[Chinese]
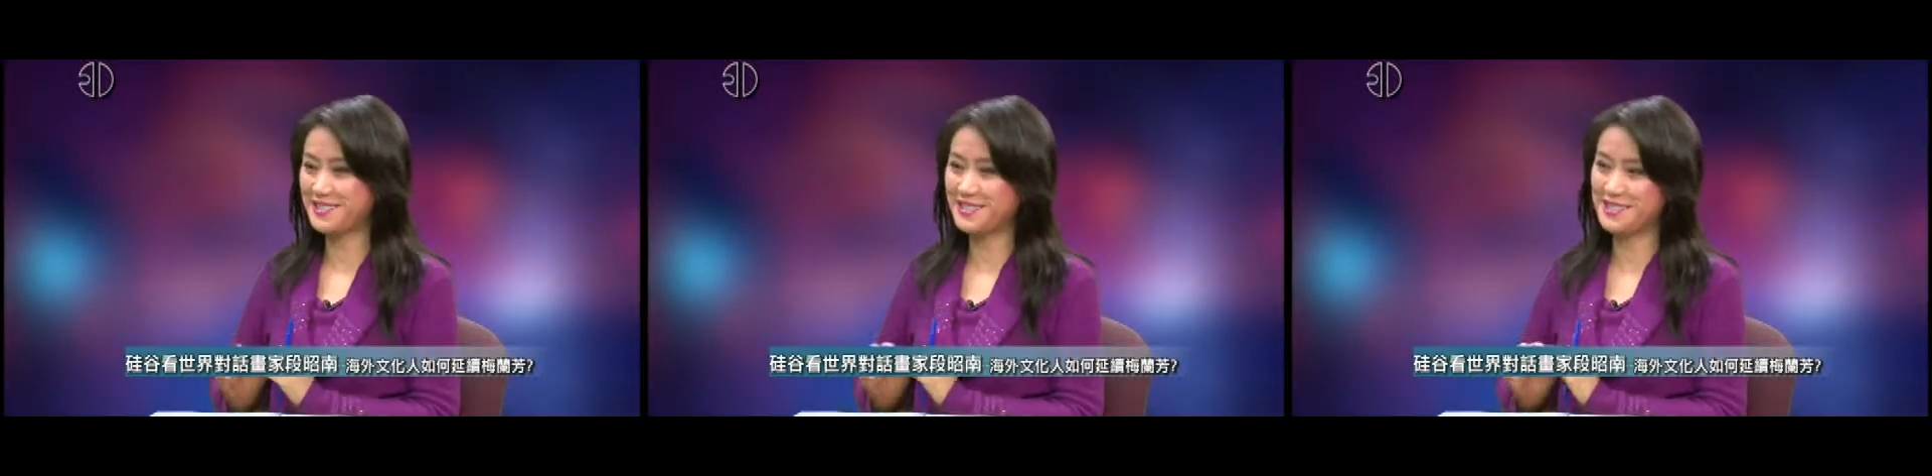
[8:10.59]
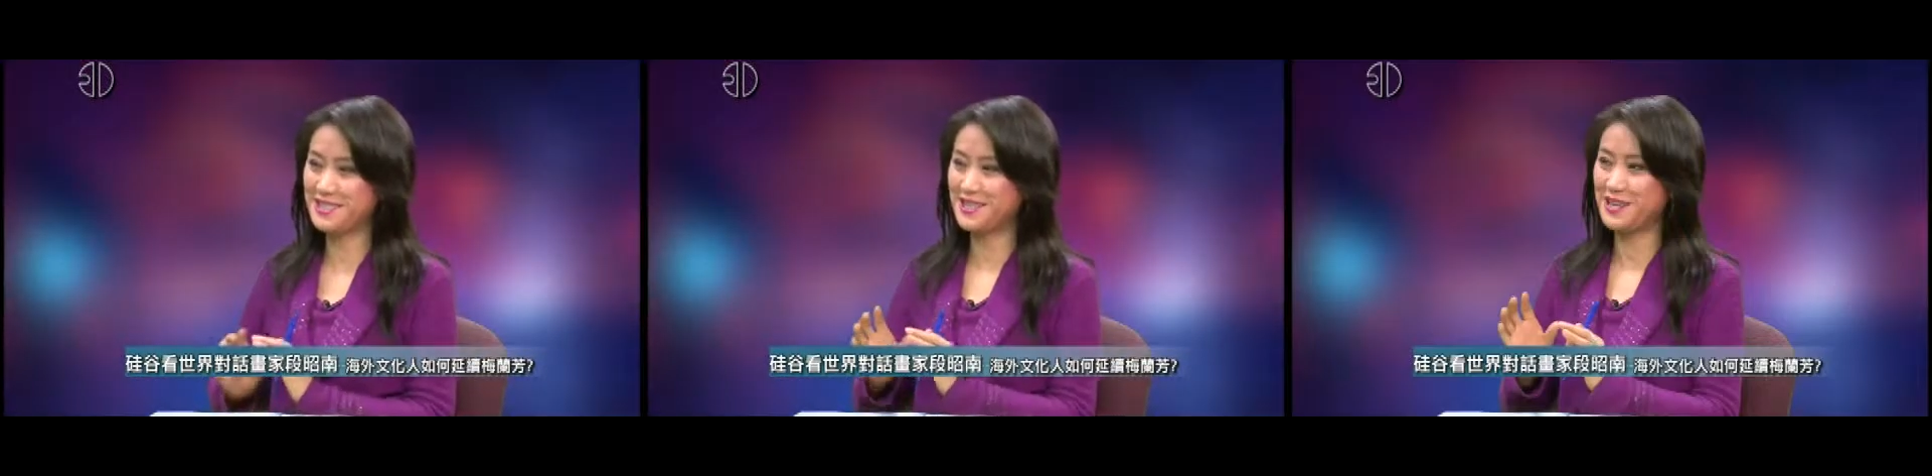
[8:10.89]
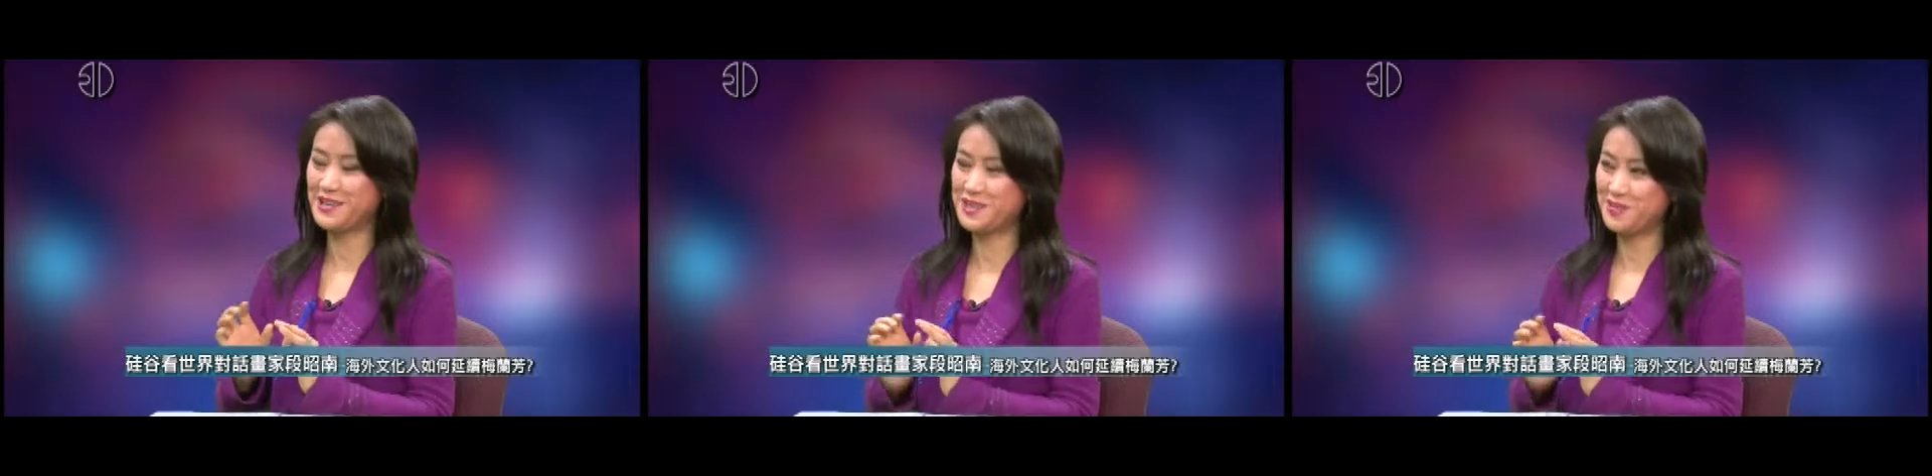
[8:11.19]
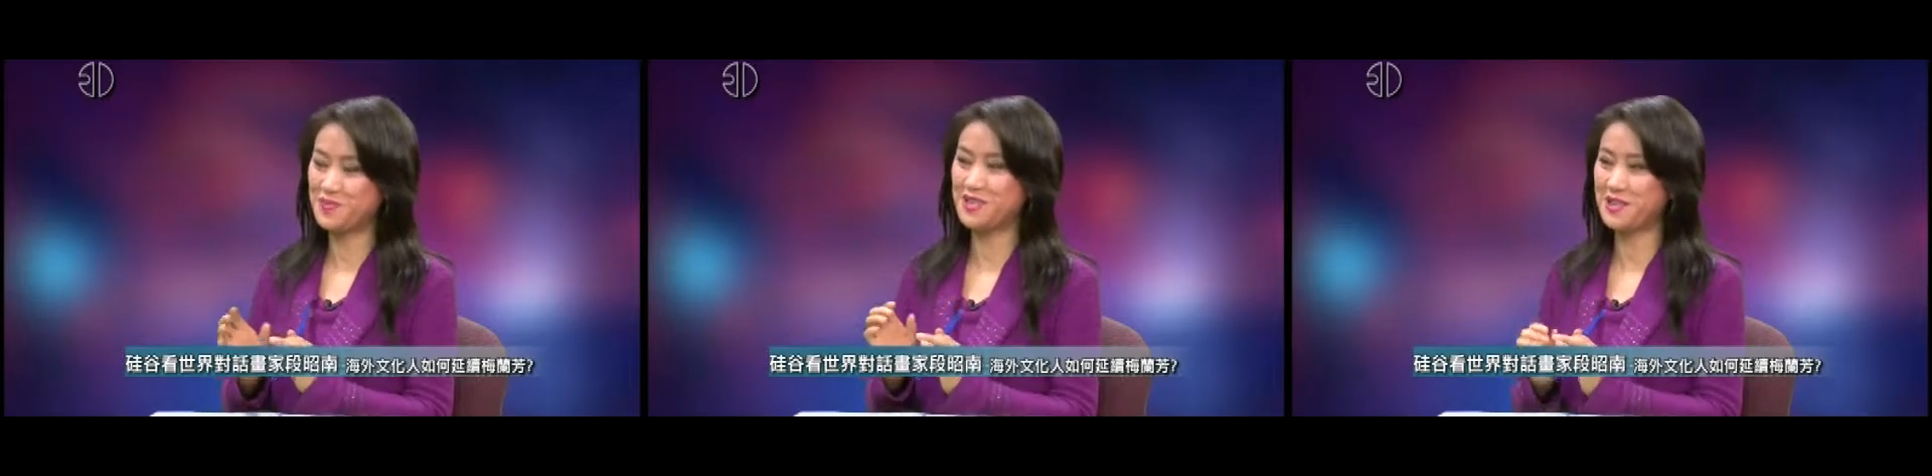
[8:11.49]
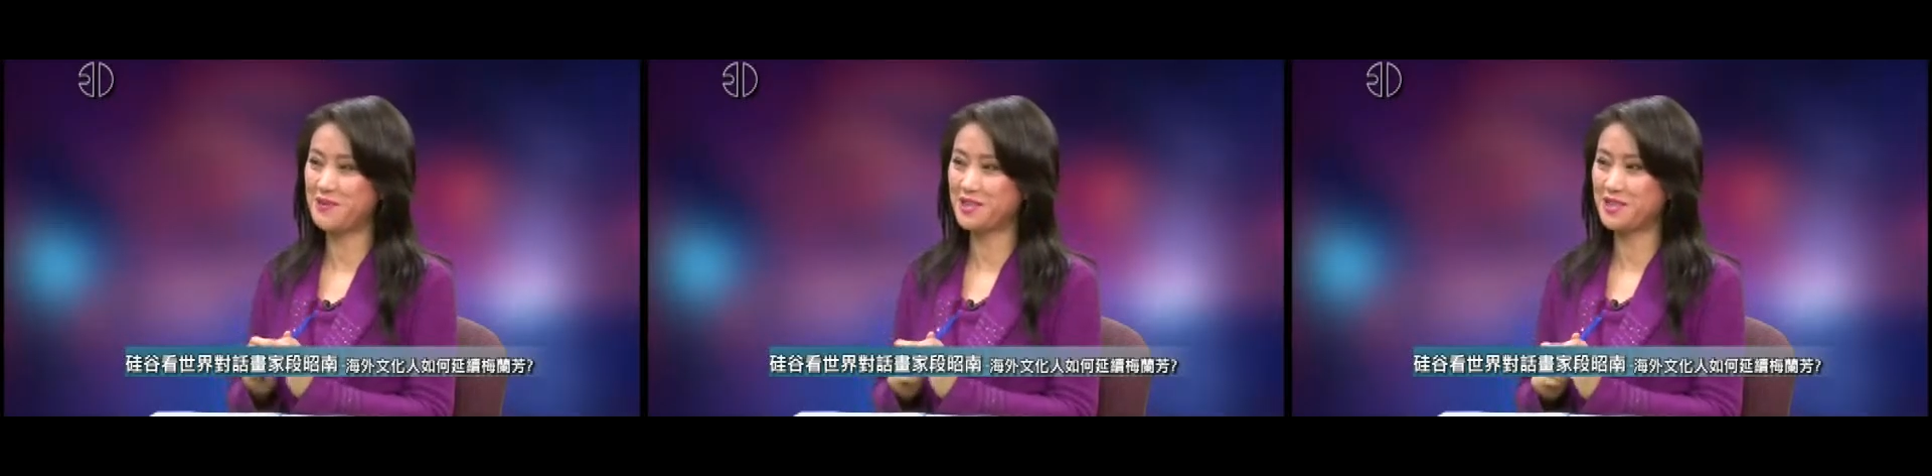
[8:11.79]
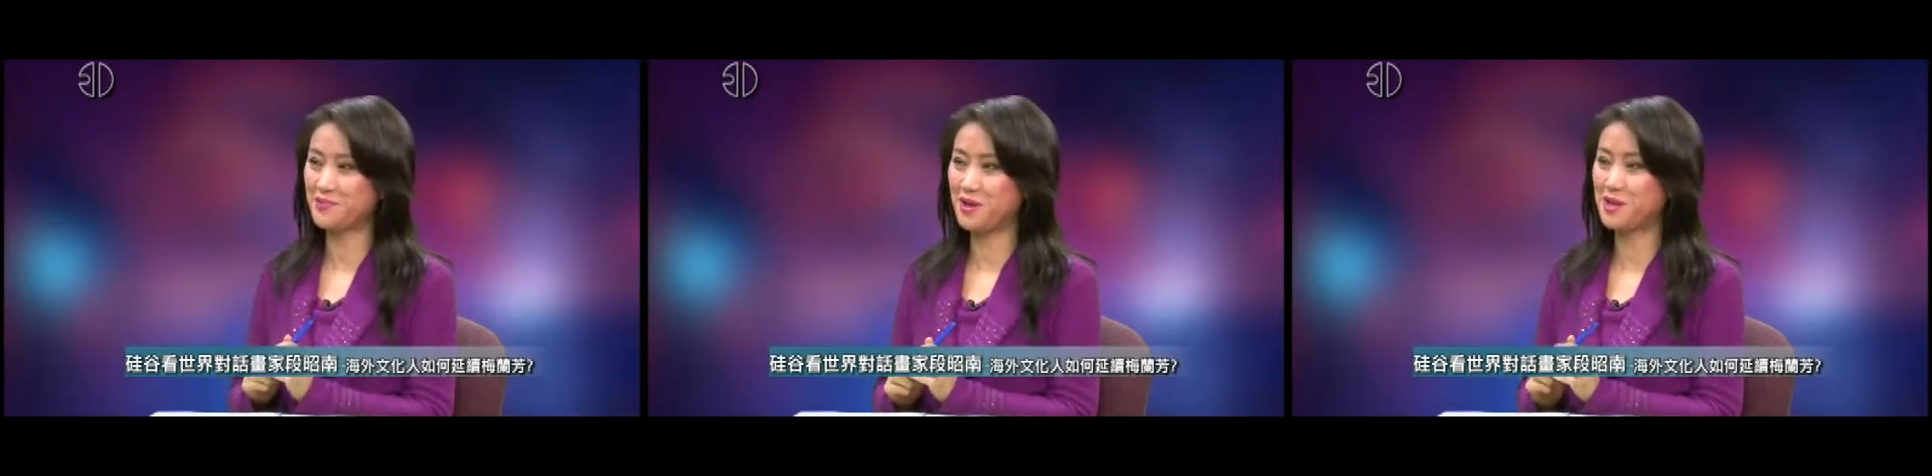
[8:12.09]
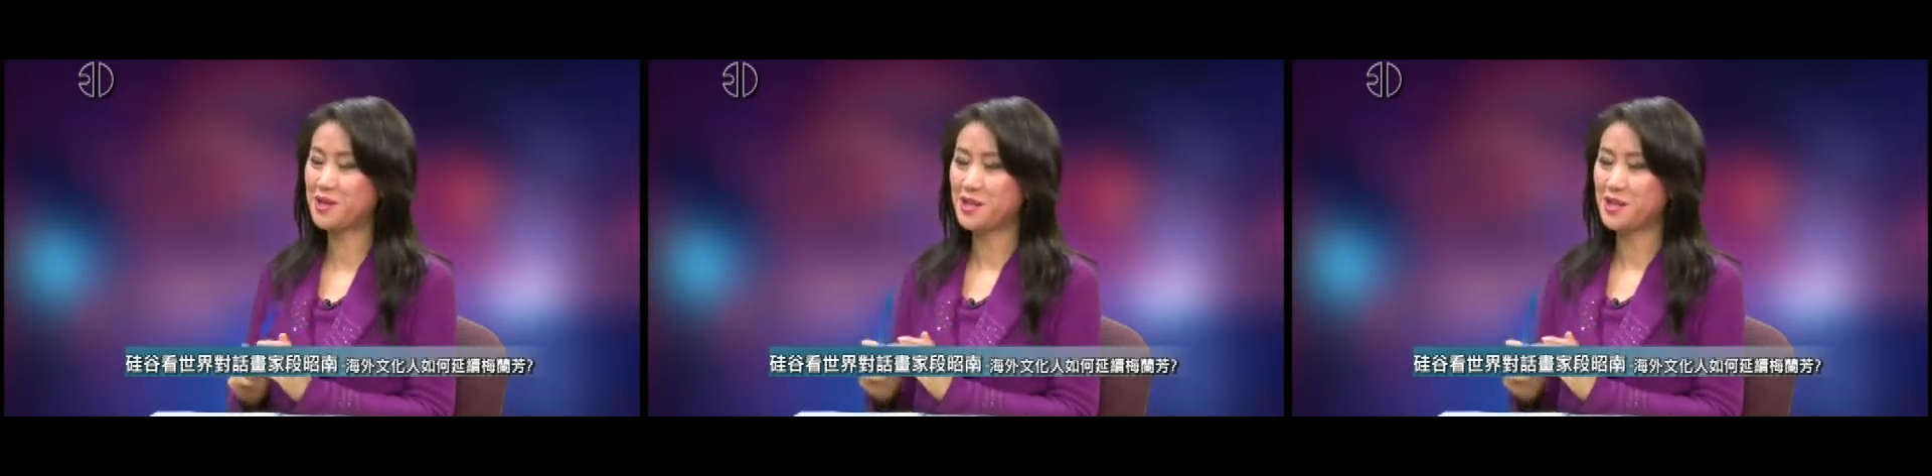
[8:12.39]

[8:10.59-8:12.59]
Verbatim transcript: 车你要一直不停的往前跑，